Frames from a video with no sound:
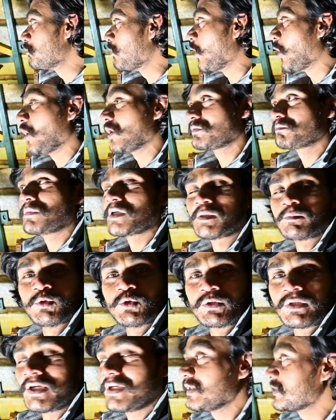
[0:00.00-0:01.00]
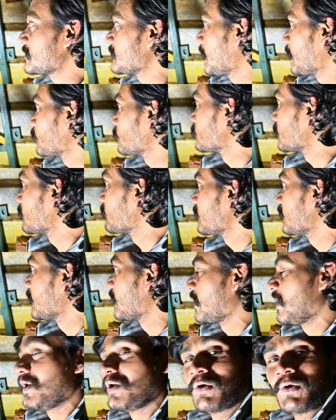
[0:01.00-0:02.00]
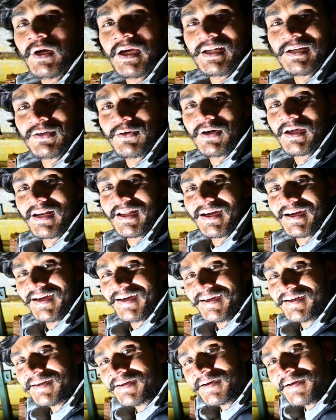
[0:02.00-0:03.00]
बहुत मजबूत है ये चारों तरफ मेरा लोहा ही लोहा लगा है